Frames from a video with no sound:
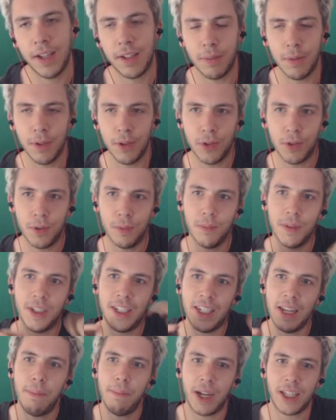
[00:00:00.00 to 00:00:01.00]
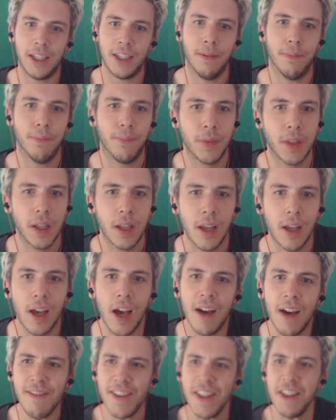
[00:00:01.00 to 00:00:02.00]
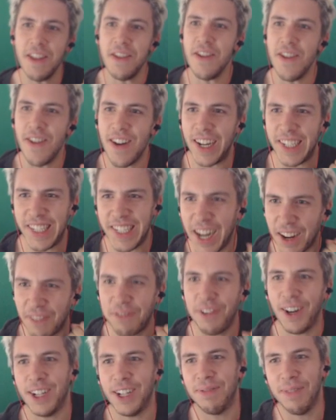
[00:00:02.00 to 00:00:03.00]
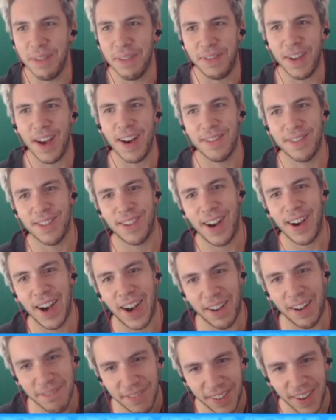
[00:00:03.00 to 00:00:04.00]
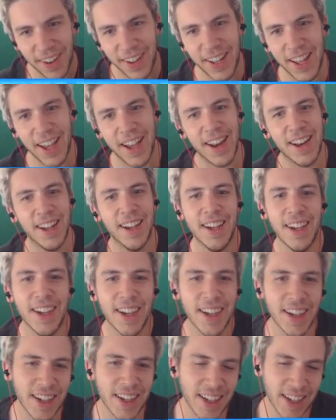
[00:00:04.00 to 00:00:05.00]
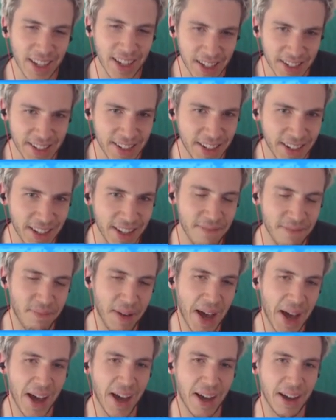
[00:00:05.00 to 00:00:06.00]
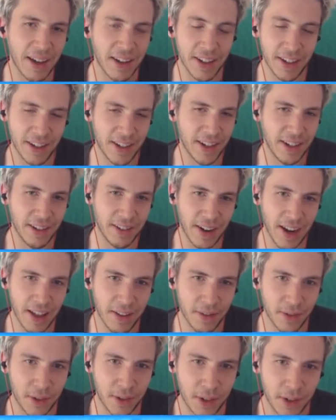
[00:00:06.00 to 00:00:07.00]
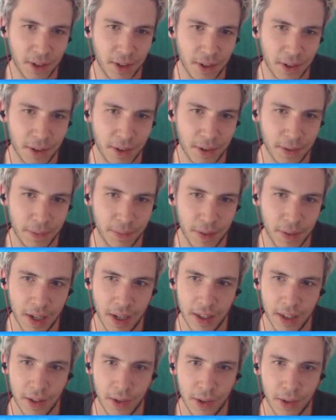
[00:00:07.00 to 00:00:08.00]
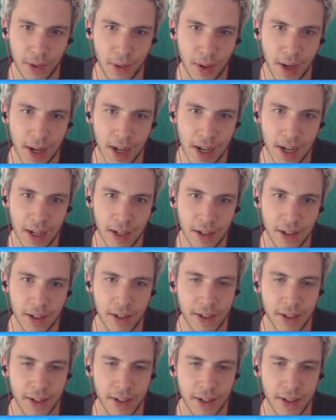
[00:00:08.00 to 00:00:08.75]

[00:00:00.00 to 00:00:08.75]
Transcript: à ce mode de jeu C'est parti Mais non, à chaque fois je me fais avoir, bordel ce n'est pas... Euh, voilà, donc euh, 1, 2, 3,